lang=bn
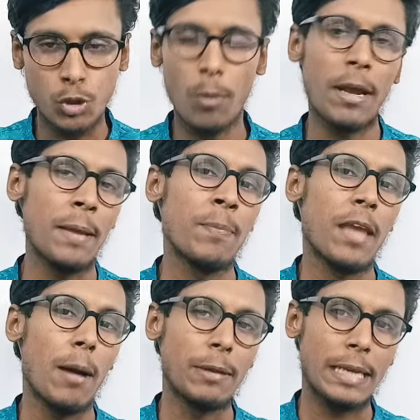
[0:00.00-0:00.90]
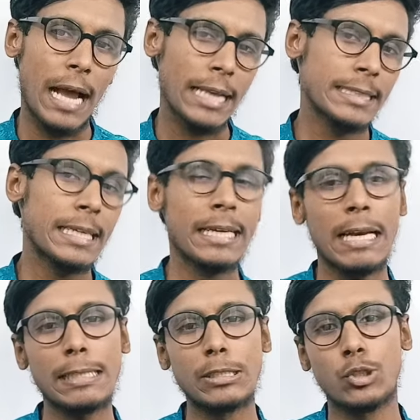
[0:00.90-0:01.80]
সবাই আমাদের আজকের
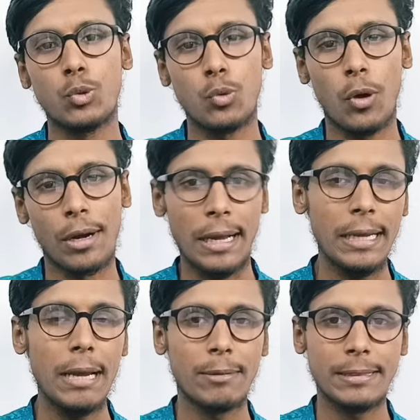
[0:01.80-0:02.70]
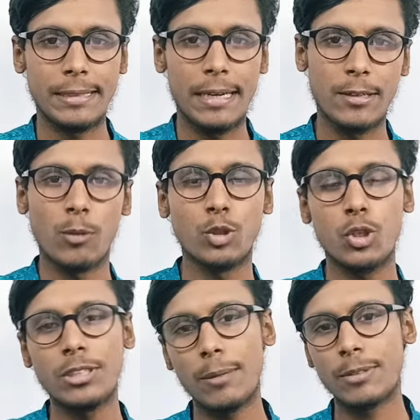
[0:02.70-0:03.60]
ক্লাসটি শুরু করার আগে আমাদের চ্যানেলটি
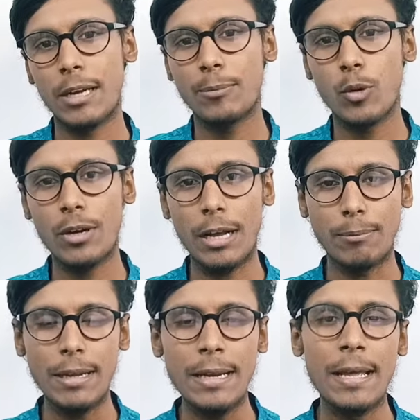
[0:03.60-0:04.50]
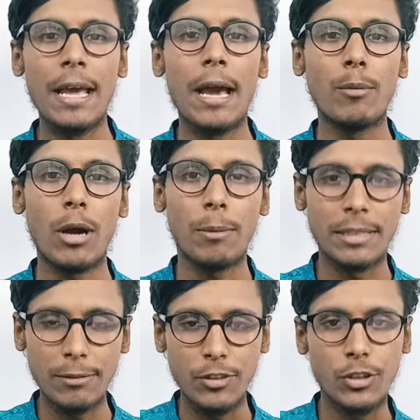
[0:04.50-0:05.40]
অবশ্যই সাবস্ক্রাইব করে রাখবেন এবং
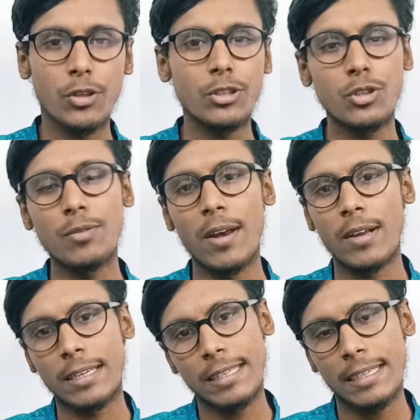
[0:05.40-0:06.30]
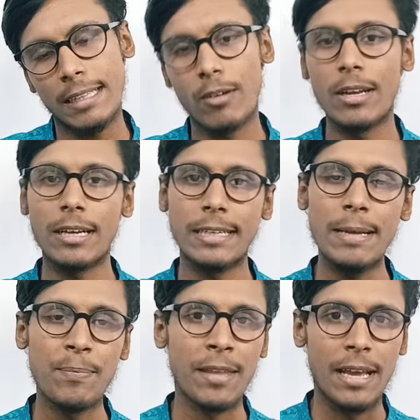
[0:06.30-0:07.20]
আমাদের ভিডিওটি যদি ভালো লাগে থাকে তাহলে একটি
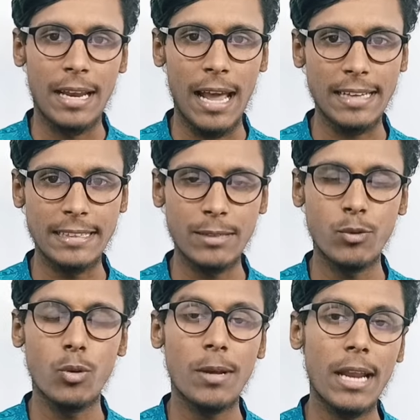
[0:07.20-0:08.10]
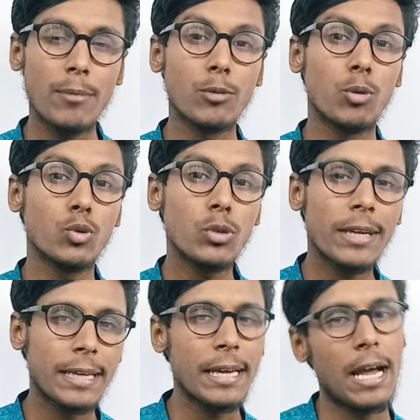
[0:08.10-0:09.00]
লাইক দিতে ভুলবেন না এবং
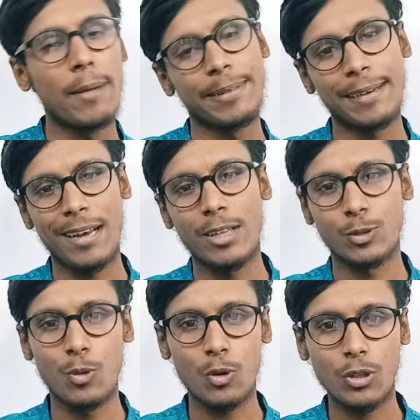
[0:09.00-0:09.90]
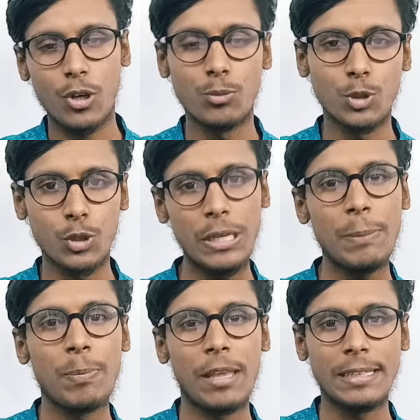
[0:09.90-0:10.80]
বন্ধুদেরকে আমাদের ক্লাসগুলোর কথা অবশ্যই
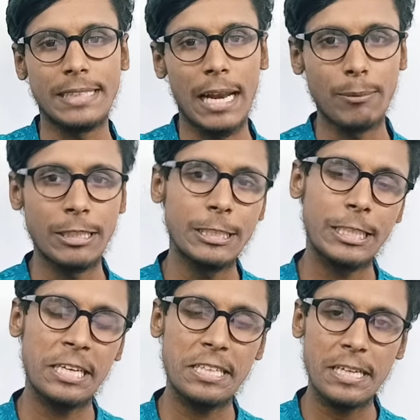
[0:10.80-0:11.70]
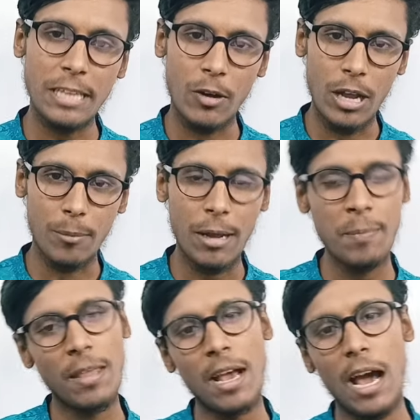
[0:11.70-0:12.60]
জানাবেন শিক্ষার্থীরা তাহলে আমরা
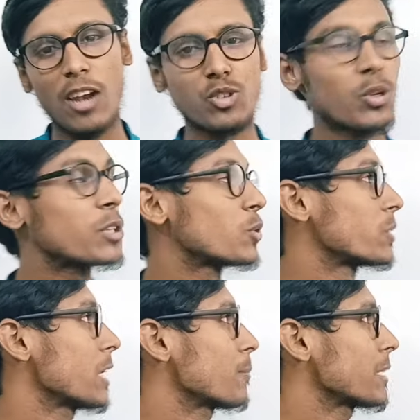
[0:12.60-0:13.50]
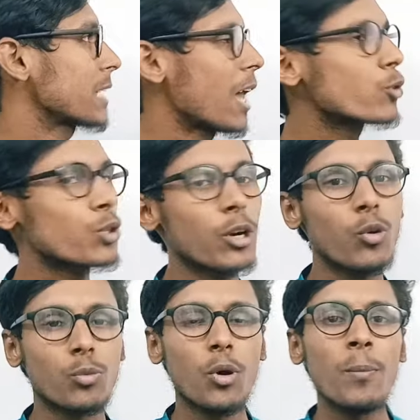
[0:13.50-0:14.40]
আলোচনায় চলে যাই আমরা আজকে আলোচনা
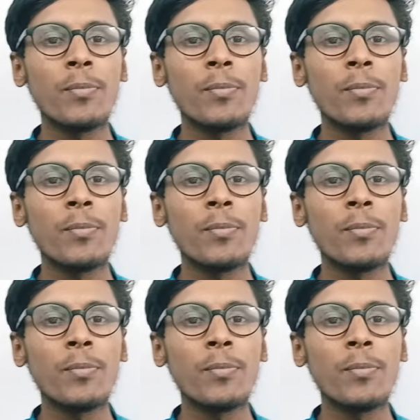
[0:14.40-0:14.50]
করব